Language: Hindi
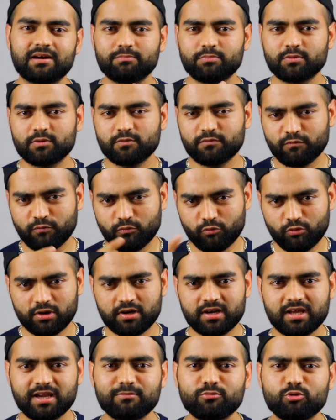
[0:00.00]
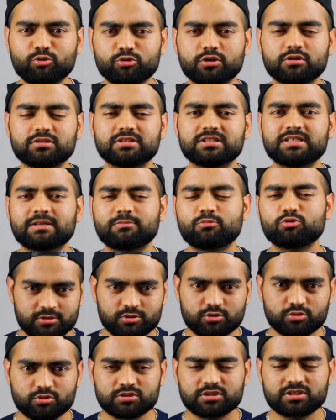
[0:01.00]
आप फुल टाइम होते हो जैसे आपको
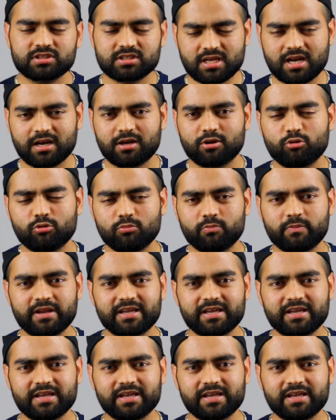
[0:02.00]
जो शेड्यूल